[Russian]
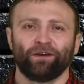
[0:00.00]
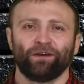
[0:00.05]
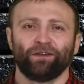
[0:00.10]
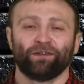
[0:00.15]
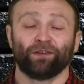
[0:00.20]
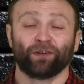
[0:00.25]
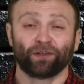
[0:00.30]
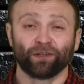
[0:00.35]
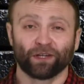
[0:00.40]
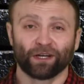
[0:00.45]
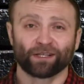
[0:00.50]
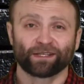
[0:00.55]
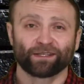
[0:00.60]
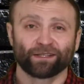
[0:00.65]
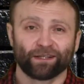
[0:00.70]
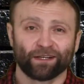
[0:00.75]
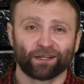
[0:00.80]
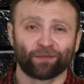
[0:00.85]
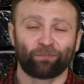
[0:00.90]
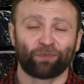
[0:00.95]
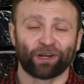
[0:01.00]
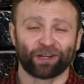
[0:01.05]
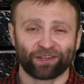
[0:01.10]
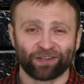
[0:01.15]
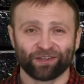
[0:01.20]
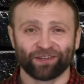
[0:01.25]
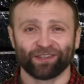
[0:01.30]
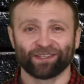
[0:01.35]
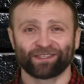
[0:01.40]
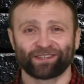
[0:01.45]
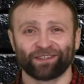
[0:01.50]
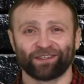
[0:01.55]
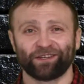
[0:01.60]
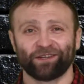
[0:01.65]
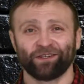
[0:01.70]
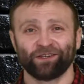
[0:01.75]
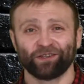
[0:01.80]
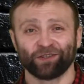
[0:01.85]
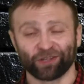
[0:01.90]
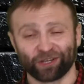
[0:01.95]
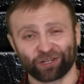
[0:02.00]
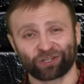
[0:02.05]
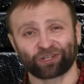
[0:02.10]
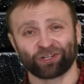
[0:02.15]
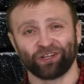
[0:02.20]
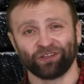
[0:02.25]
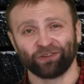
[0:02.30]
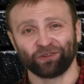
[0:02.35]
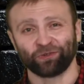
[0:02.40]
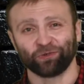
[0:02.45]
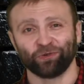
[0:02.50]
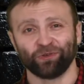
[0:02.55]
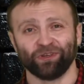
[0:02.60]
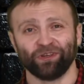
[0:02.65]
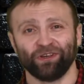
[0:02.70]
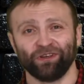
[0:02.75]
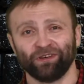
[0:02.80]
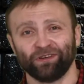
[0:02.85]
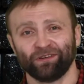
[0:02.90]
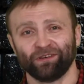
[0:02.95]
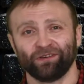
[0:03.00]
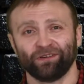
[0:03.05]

На глазах поднялся наш Антоний.